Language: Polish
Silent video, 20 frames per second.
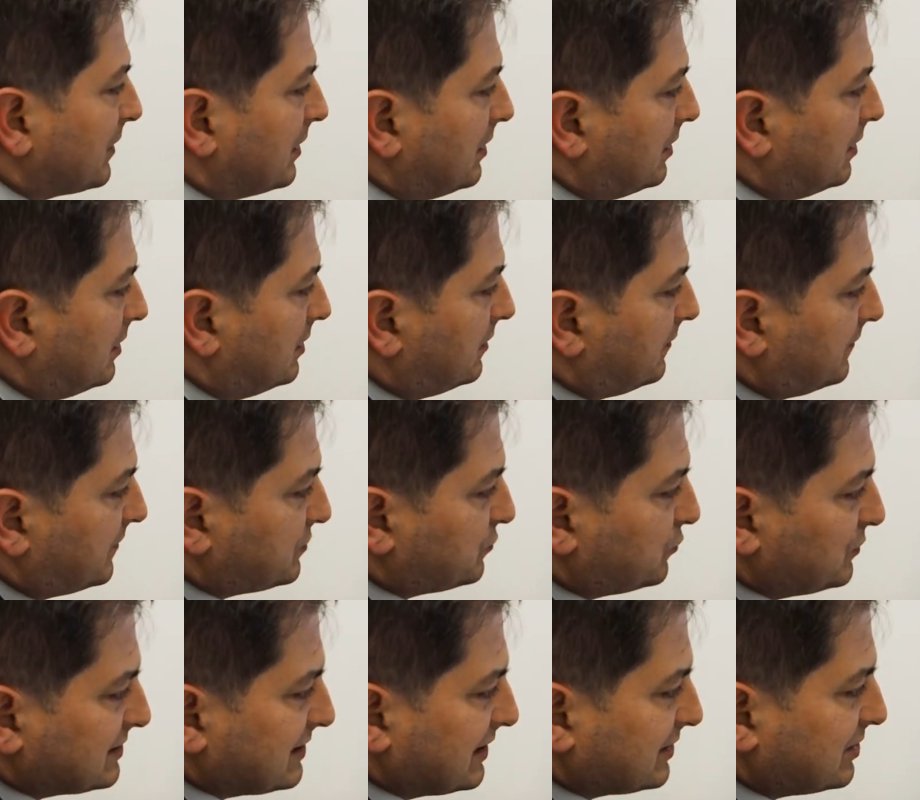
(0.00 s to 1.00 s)
E, w
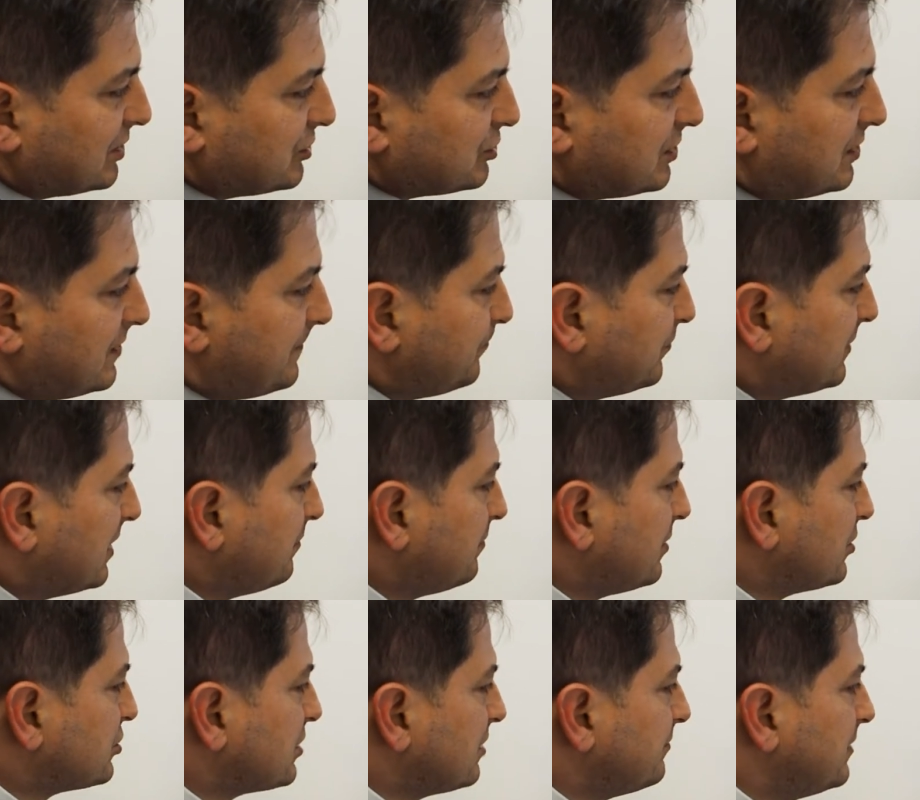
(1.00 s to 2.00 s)
Swiss Laserze nie
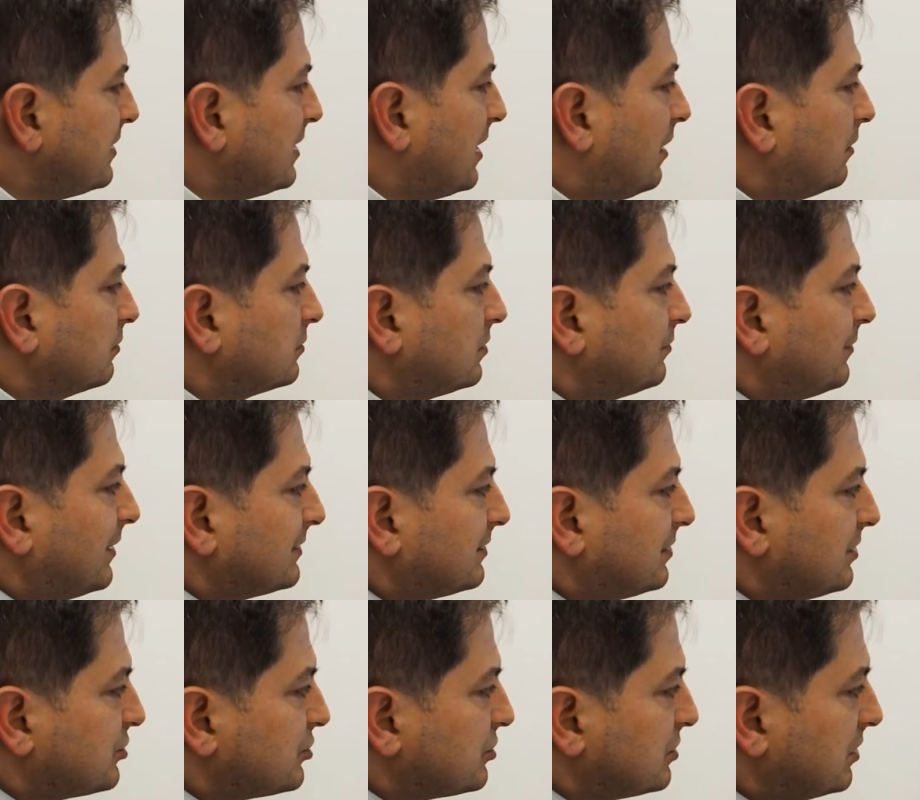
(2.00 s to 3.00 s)
bierzemy
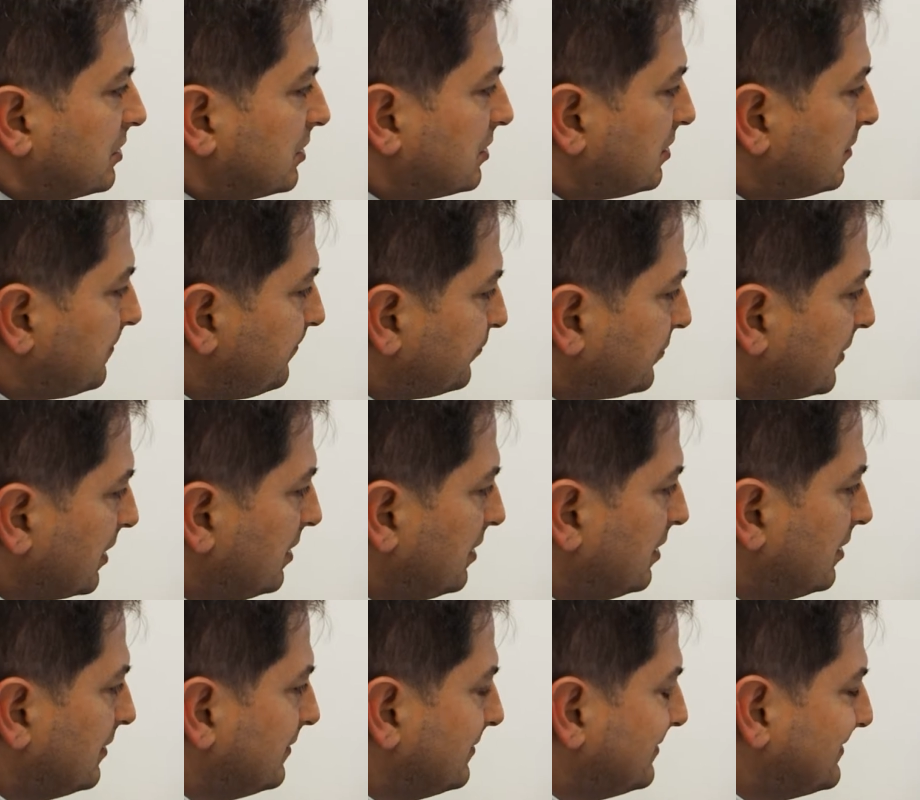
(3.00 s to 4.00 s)
automatycznych
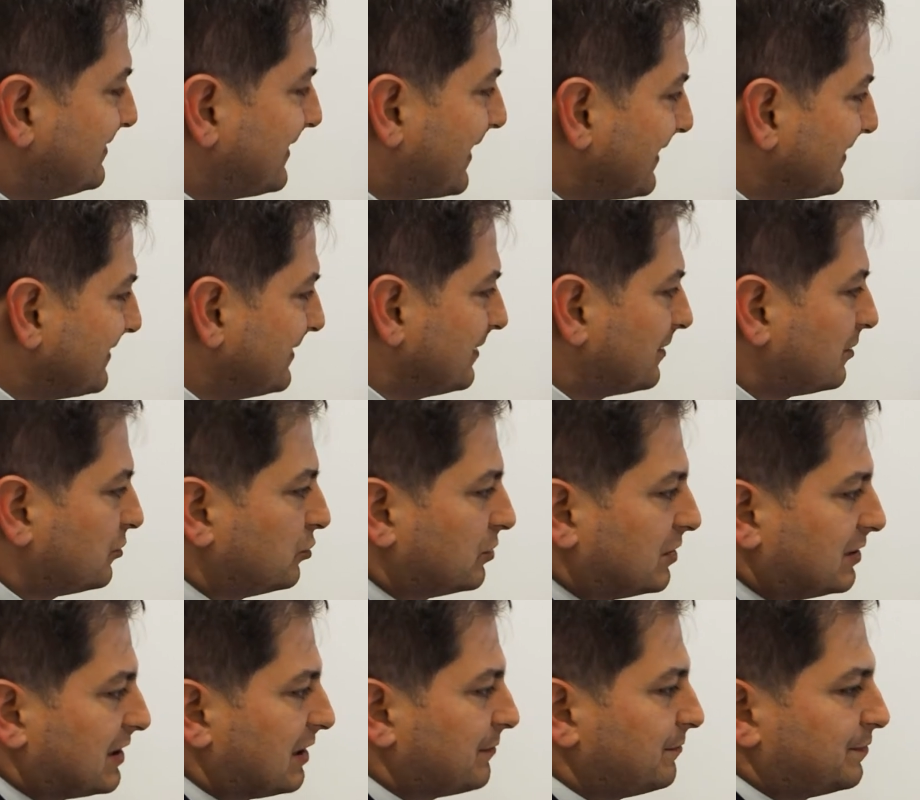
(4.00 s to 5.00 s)
E, danych,
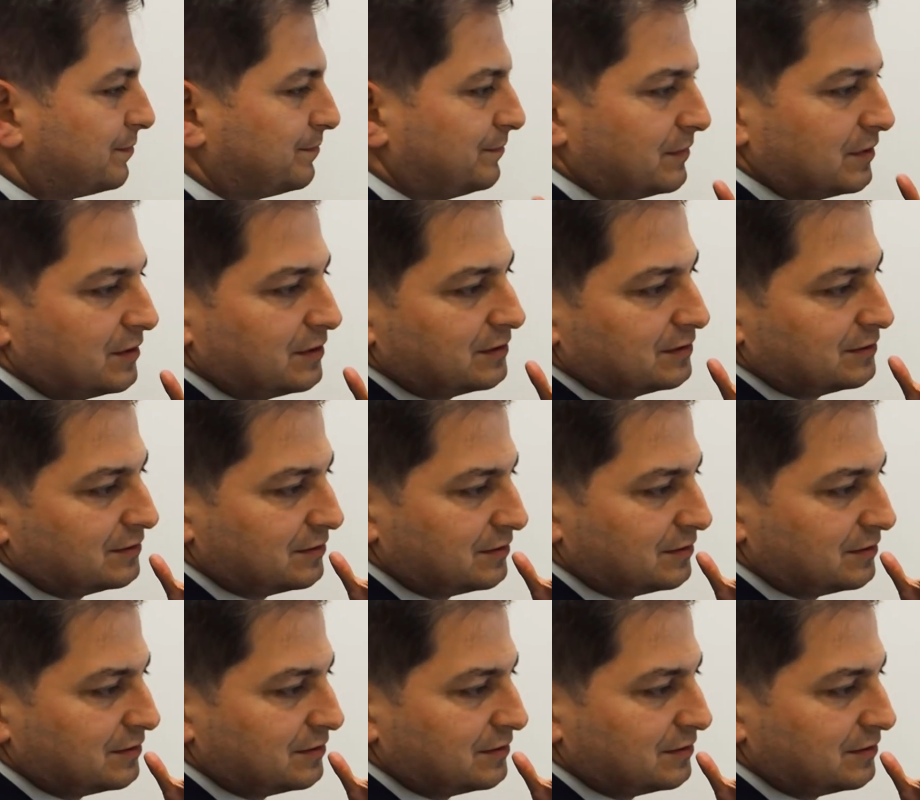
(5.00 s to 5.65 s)
które nam e, e,